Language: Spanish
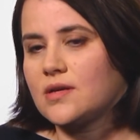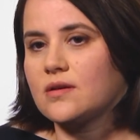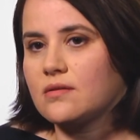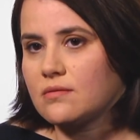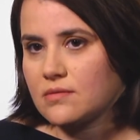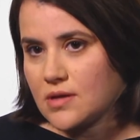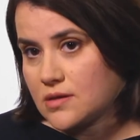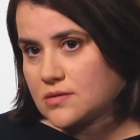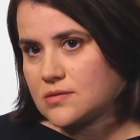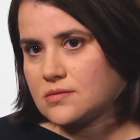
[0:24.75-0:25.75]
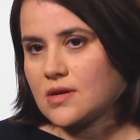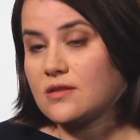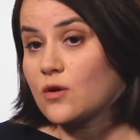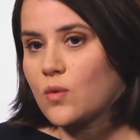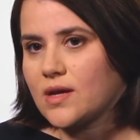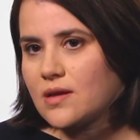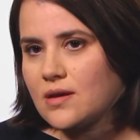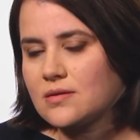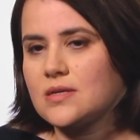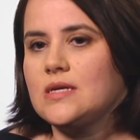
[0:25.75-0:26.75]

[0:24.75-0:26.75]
que es adecuada